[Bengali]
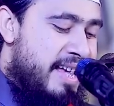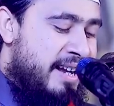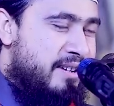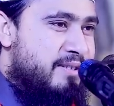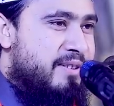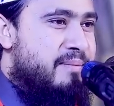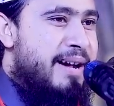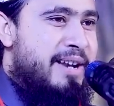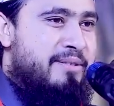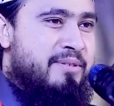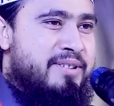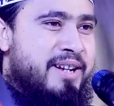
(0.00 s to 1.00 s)
একজন
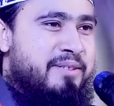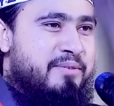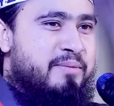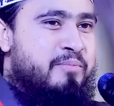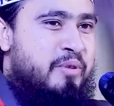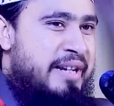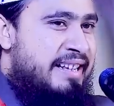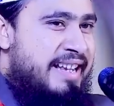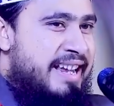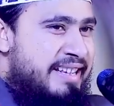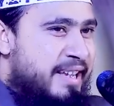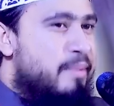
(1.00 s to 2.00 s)
মানুষ একটু মোটা
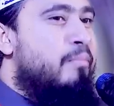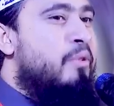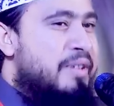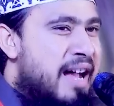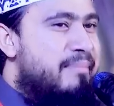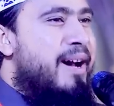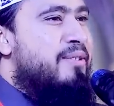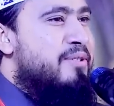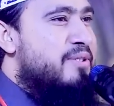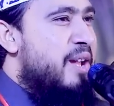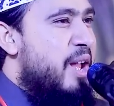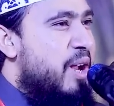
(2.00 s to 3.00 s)
সাইজের মোটা
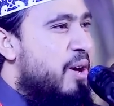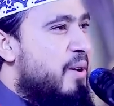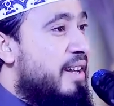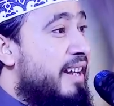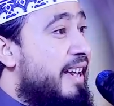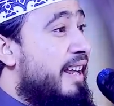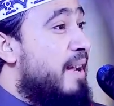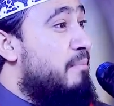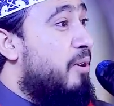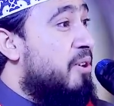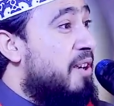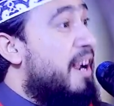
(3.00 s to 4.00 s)
মানুষ কই কিরে
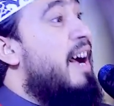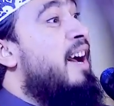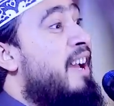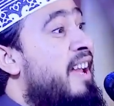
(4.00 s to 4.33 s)
মটকা